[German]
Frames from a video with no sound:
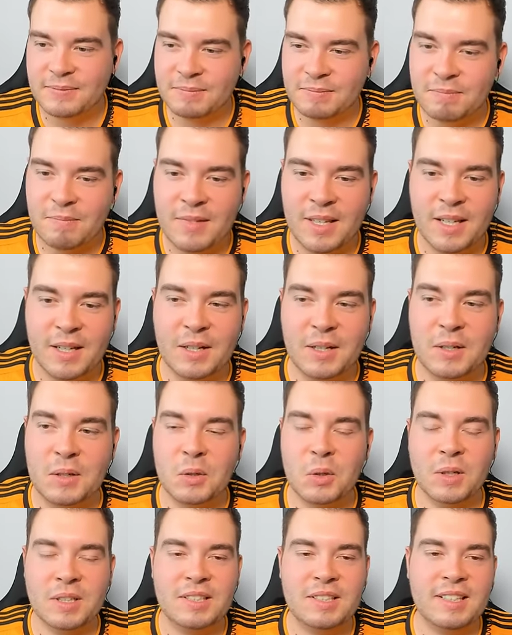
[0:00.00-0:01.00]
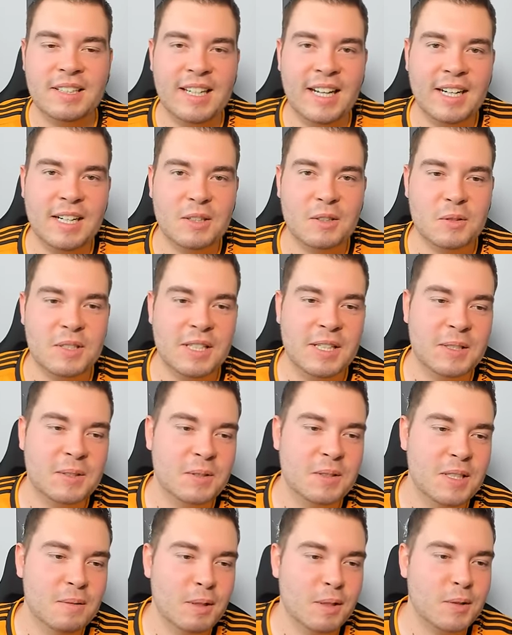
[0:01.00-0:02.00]
hm, gut, danke
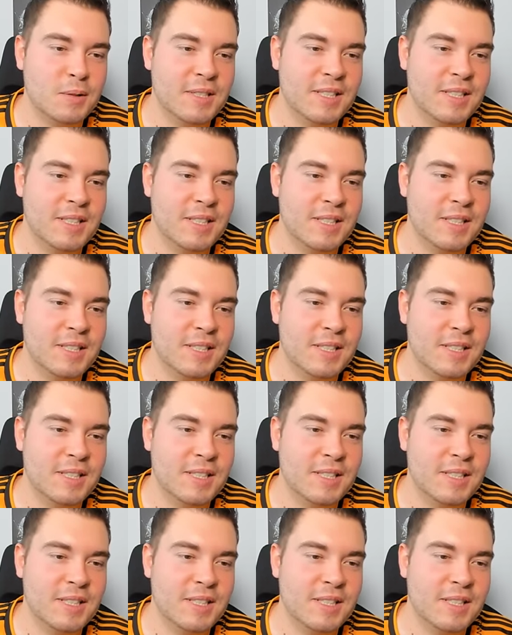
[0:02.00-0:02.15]
Luciano, liebe